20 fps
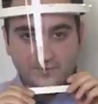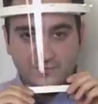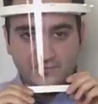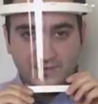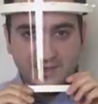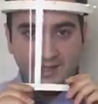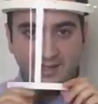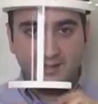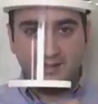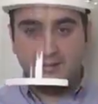
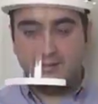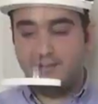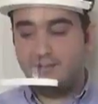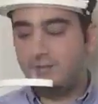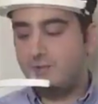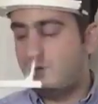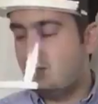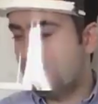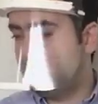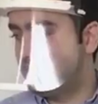Ve
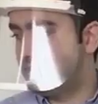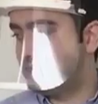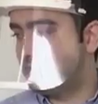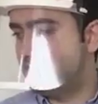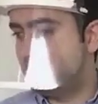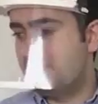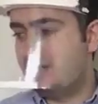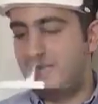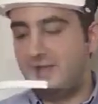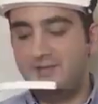gördüğünüz gibi
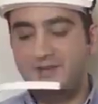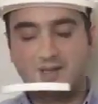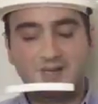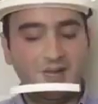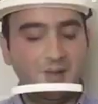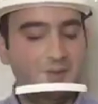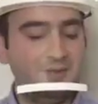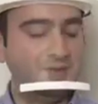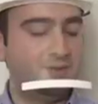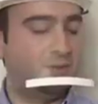manevra
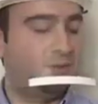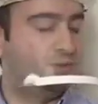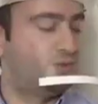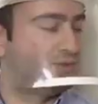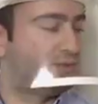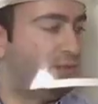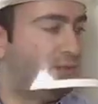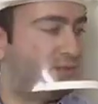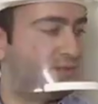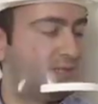kabiliyeti de
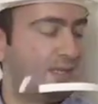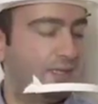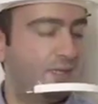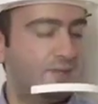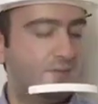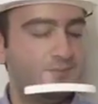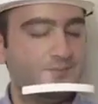oldukça yüksek.